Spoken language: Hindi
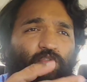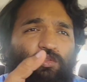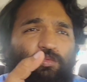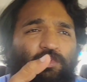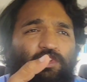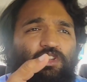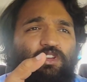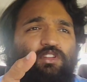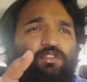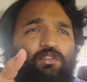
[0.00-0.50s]

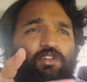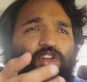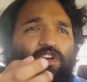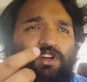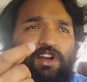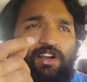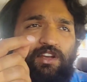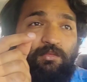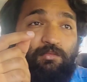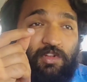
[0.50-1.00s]
धूप इतनी हो रही है
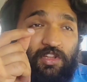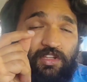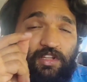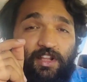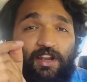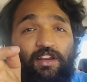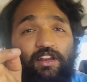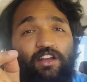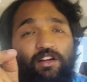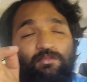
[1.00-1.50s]
गाड़ी बंद
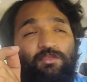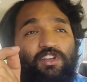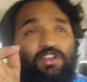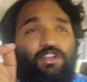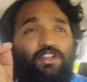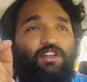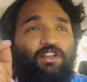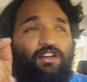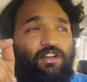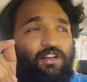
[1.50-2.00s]
करने का मन
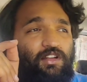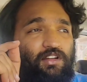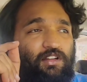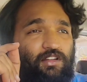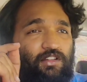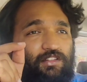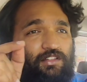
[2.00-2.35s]
नहीं कर रहा